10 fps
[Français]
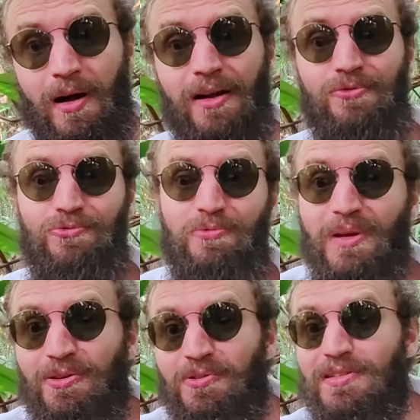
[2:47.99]
Hein. Tu te doutes
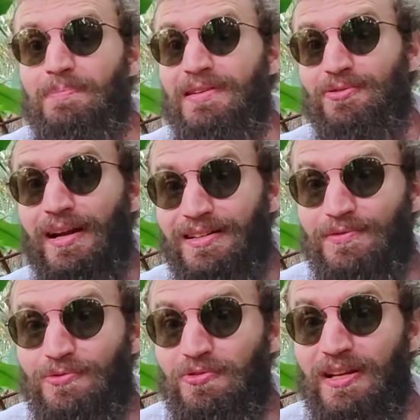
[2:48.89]
bien que c'est pas ceux-là qui
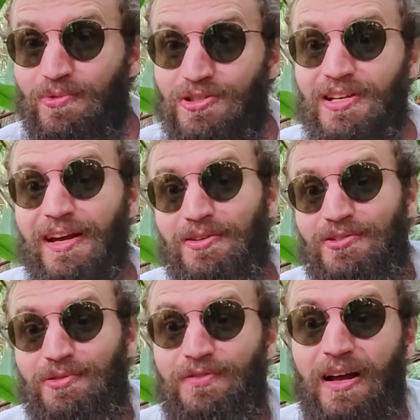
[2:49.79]
vont coûter le moins cher, et que
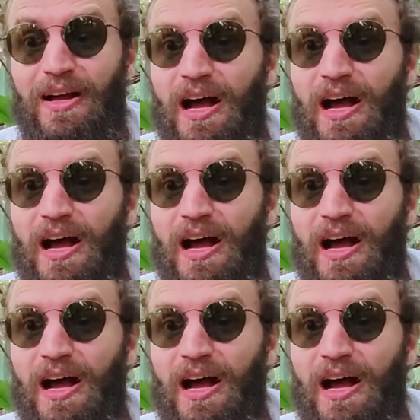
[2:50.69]
si tu veux faire